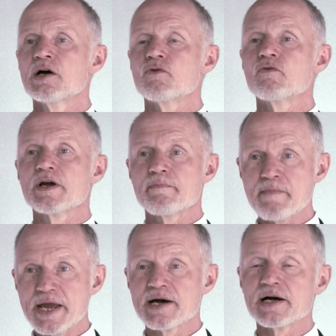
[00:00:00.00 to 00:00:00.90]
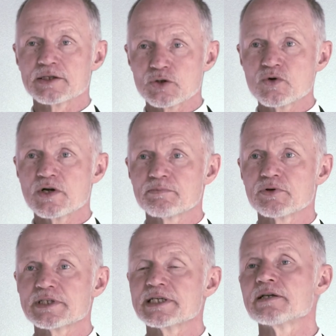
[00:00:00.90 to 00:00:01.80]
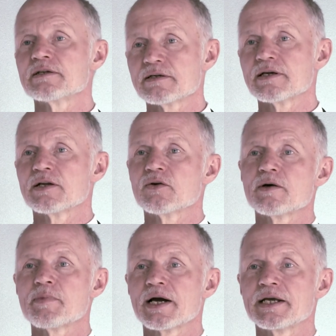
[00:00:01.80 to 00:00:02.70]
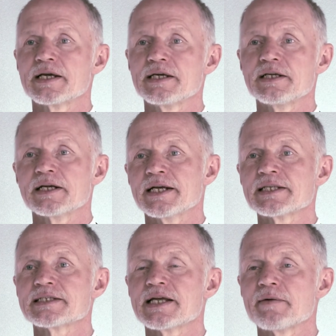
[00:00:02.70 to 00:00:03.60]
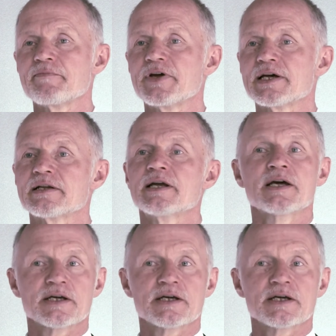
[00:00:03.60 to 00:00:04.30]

wo wir mehr als 100 Prozent erneuerbare Energien in den Netzen haben werden.